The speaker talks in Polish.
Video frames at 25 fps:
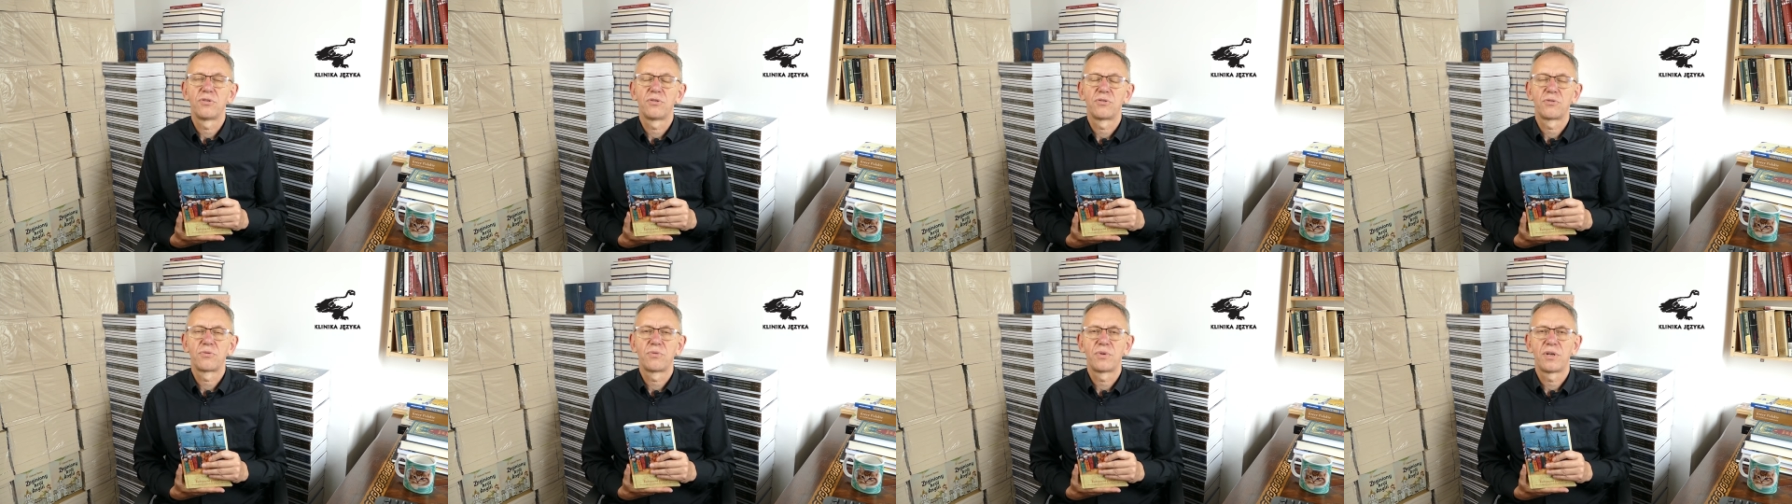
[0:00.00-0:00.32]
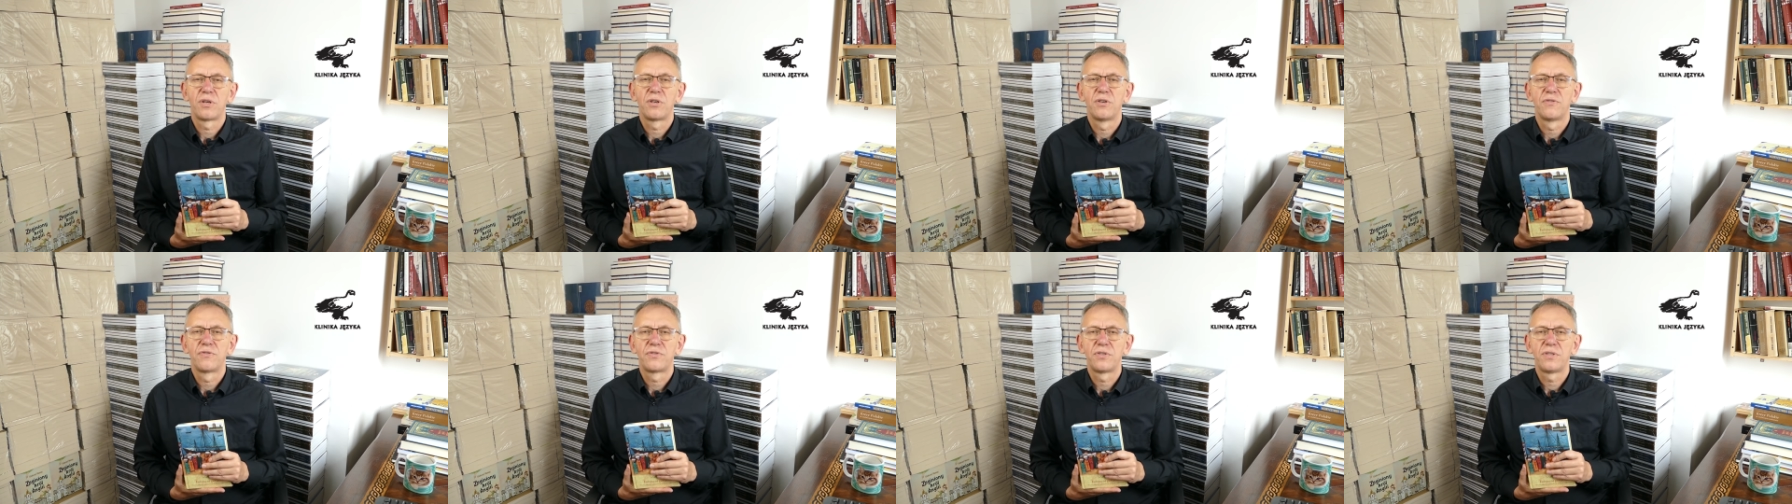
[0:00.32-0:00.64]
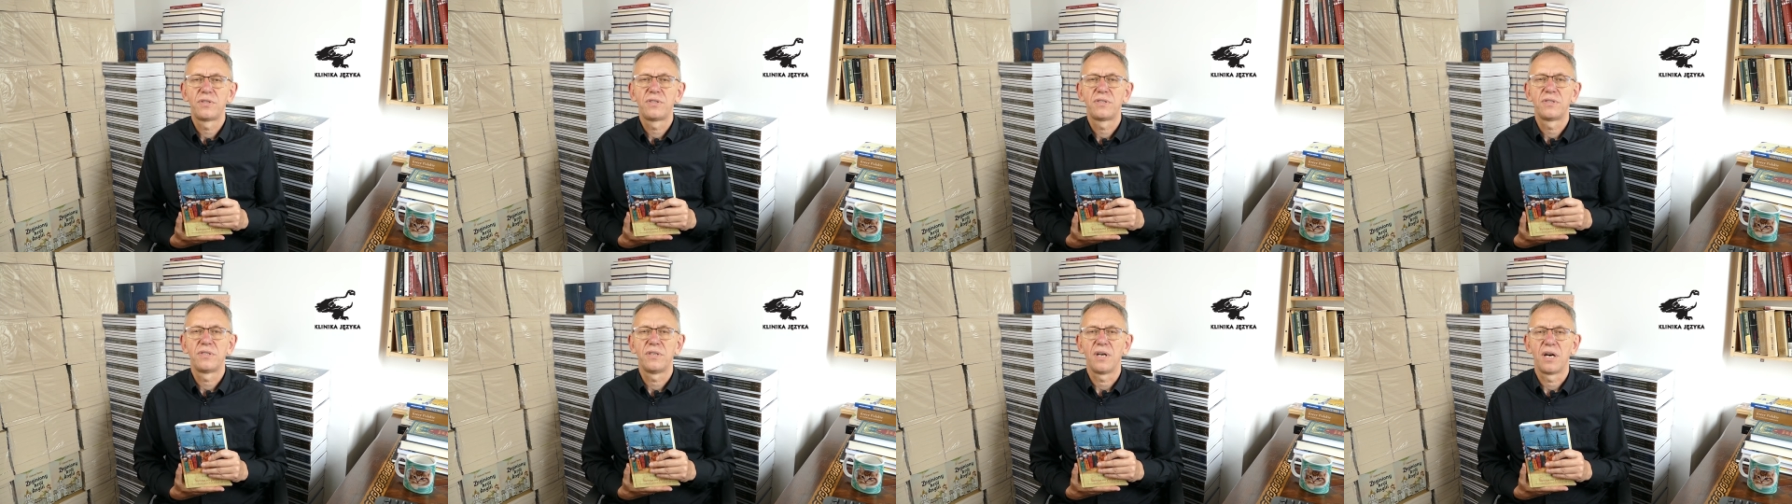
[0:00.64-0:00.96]
od którego
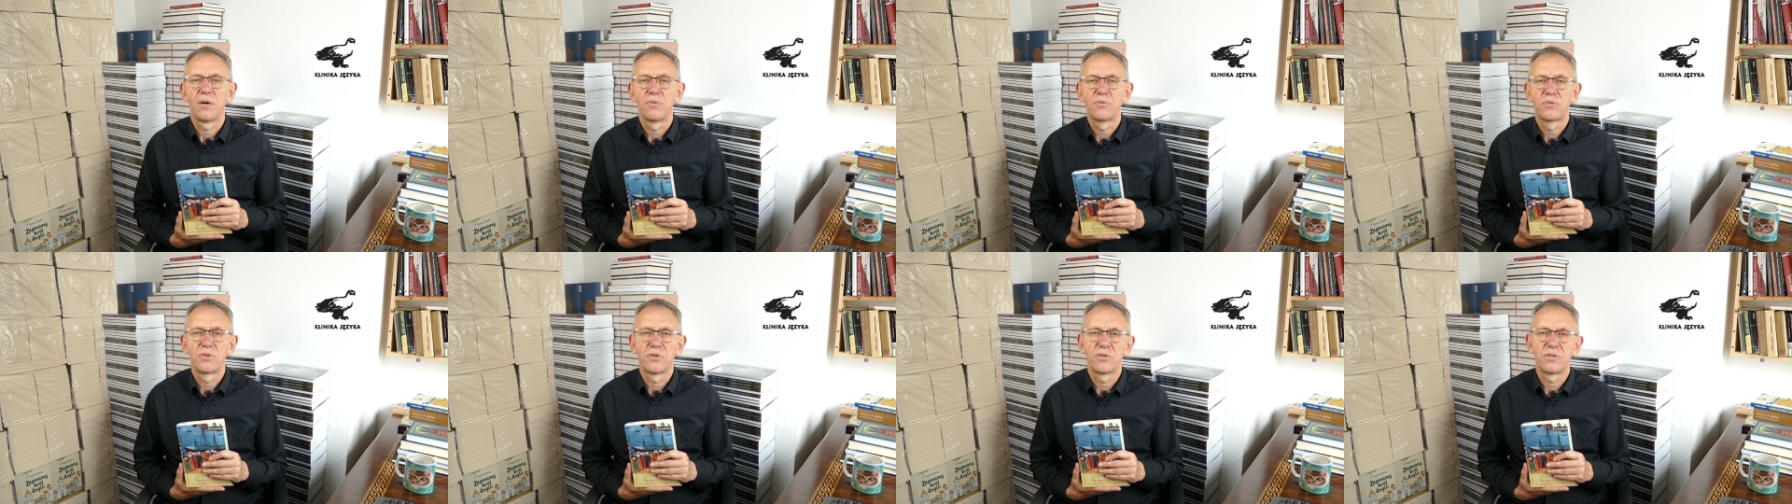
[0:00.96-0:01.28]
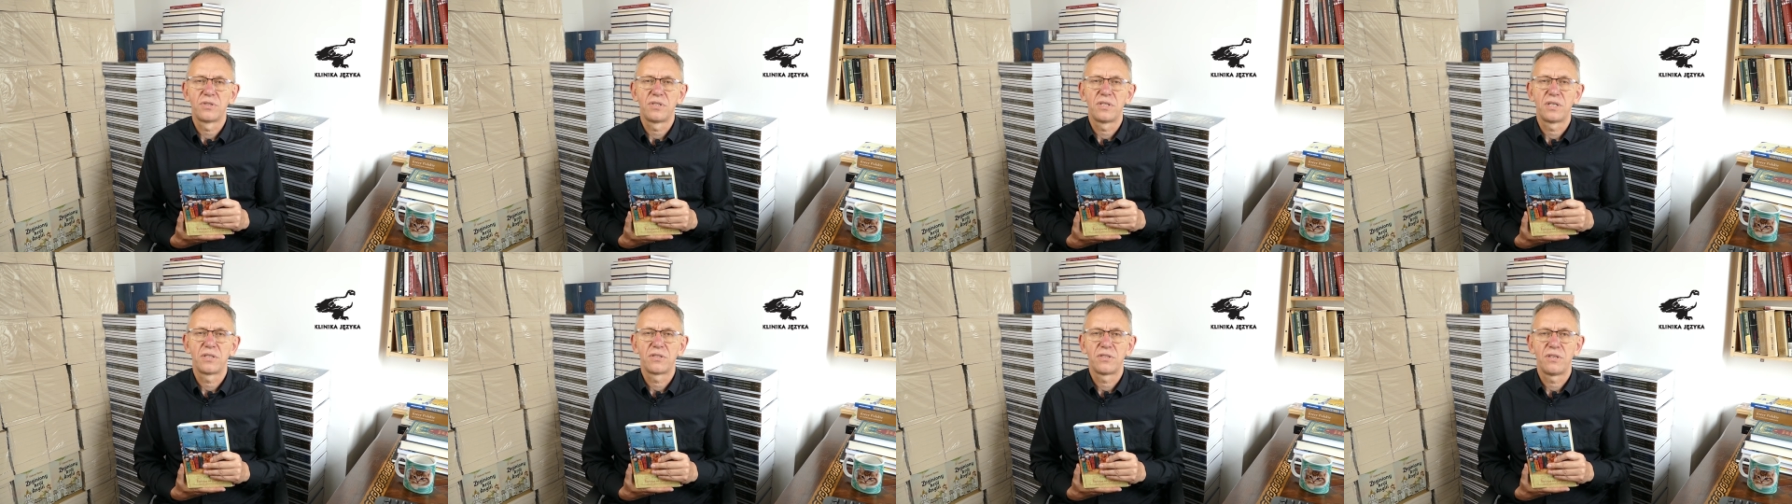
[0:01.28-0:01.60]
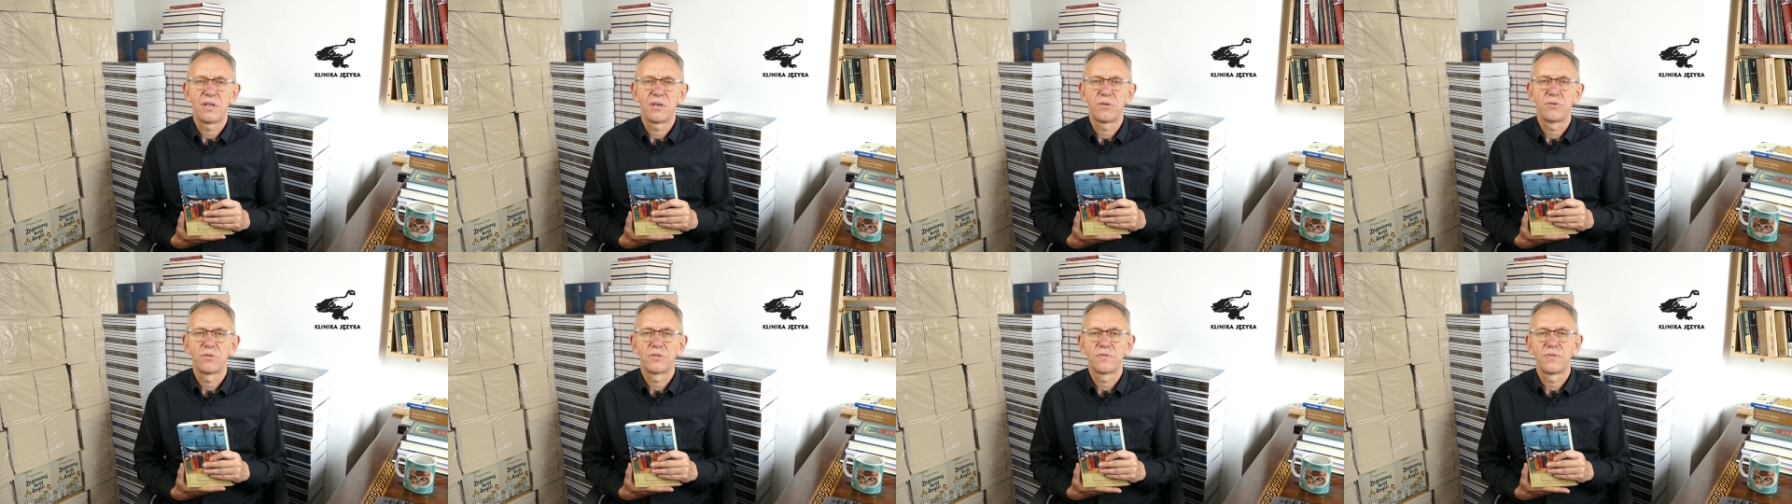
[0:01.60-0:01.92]
wszyscy autorzy
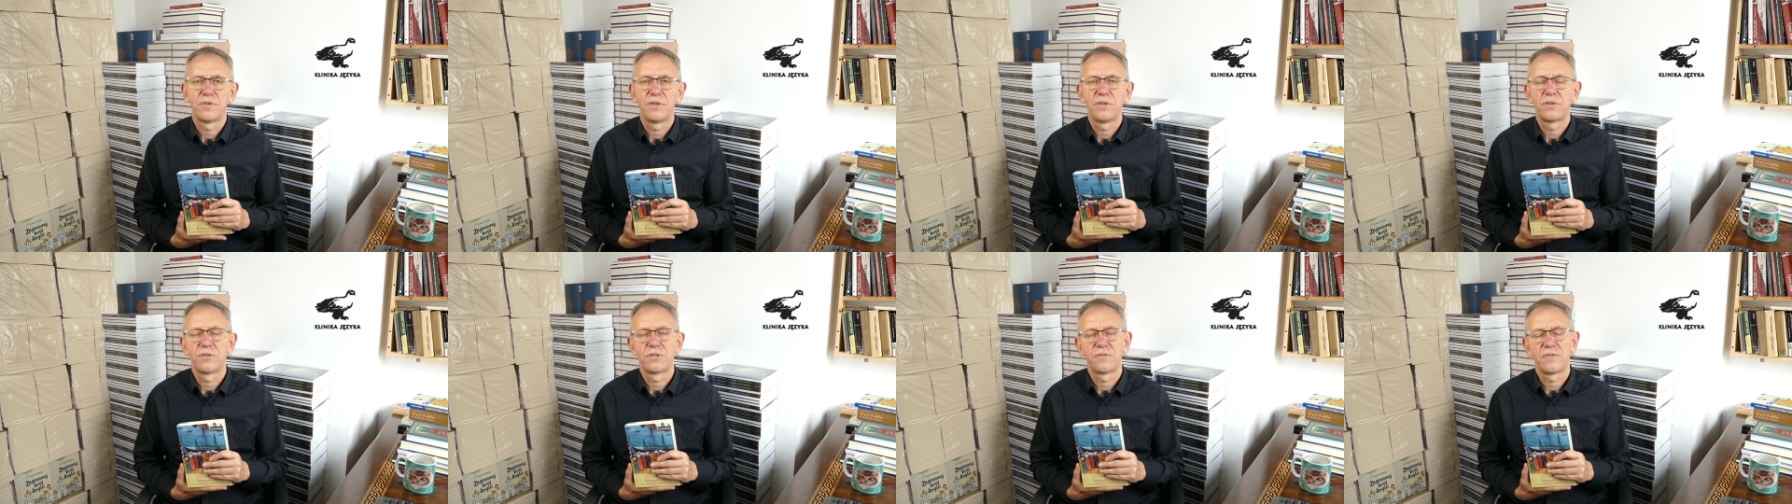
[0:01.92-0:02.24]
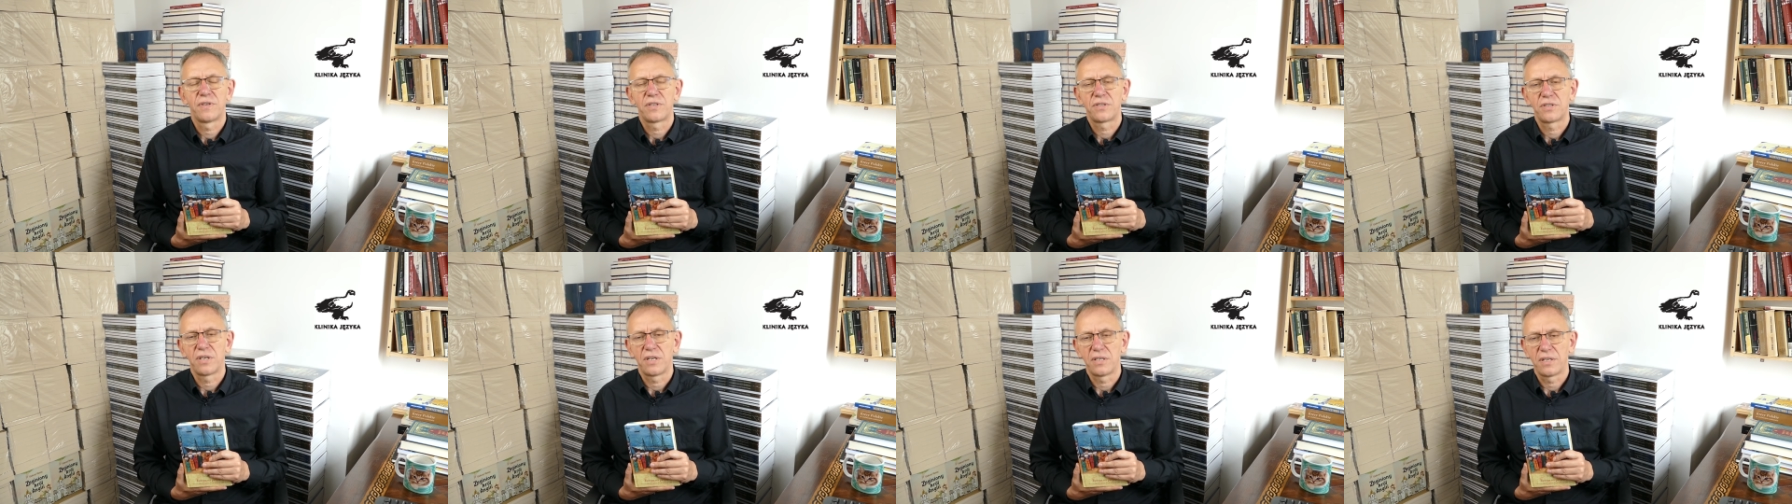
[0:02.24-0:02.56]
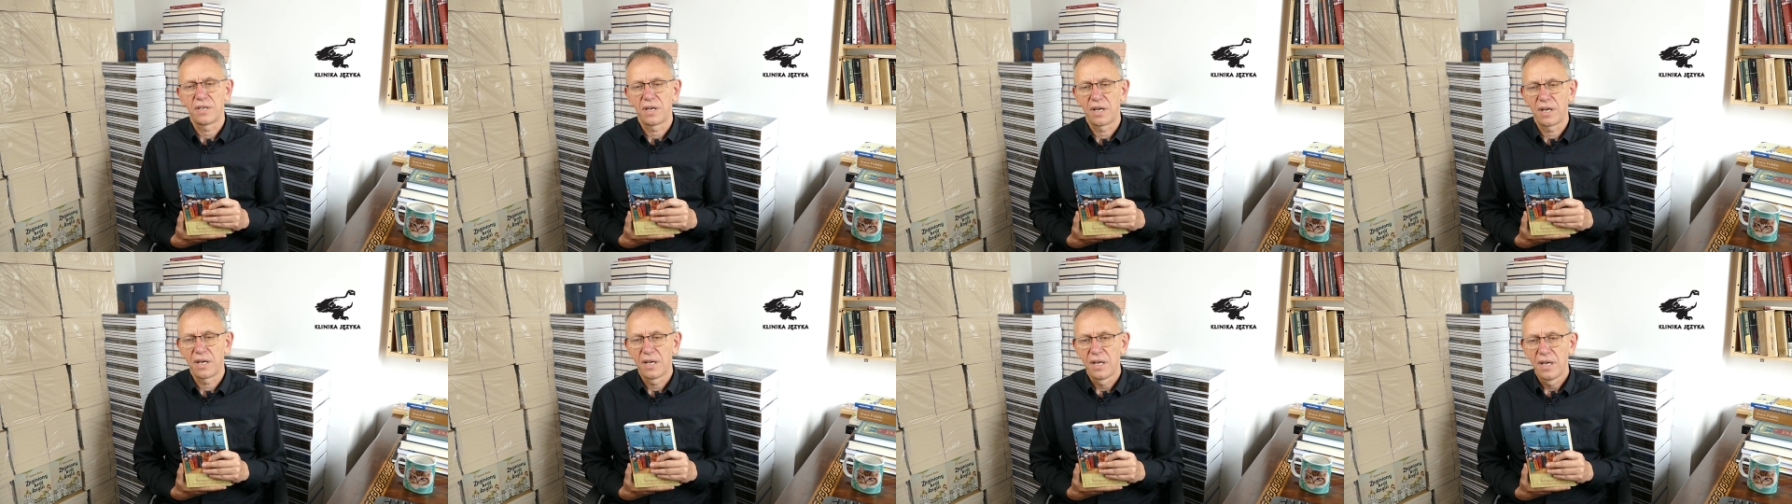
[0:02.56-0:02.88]
zaczynają swoje
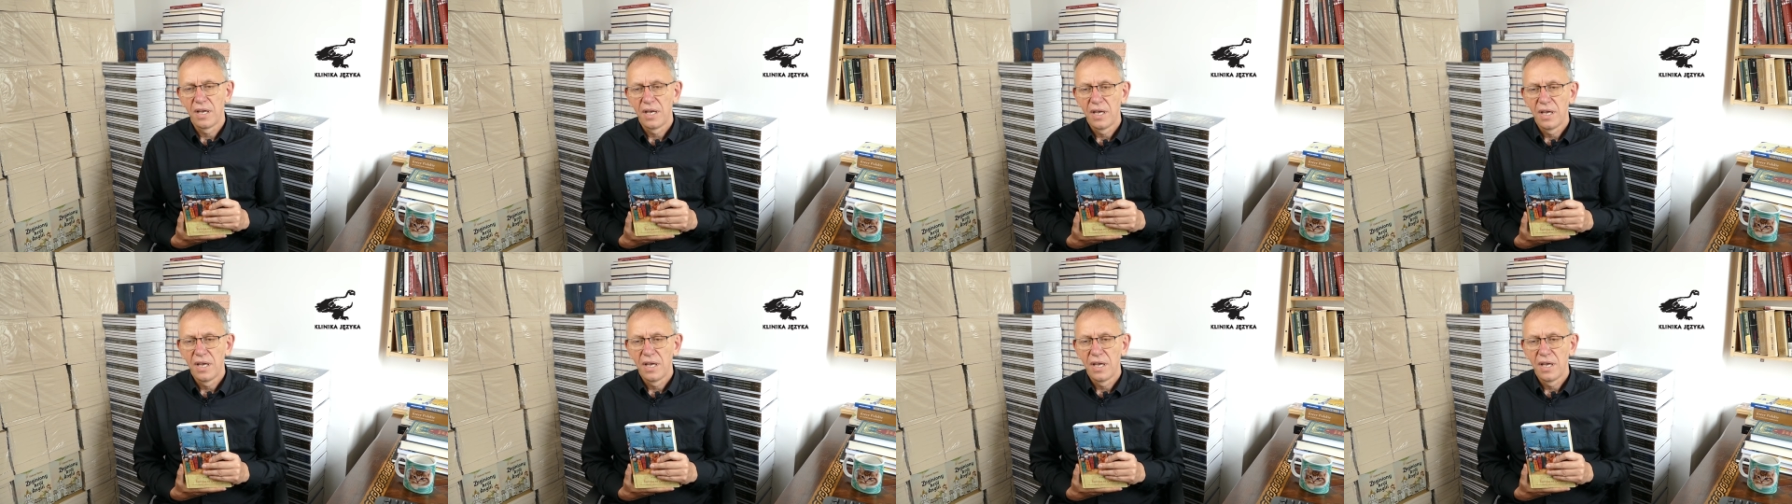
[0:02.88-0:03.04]
rozważania,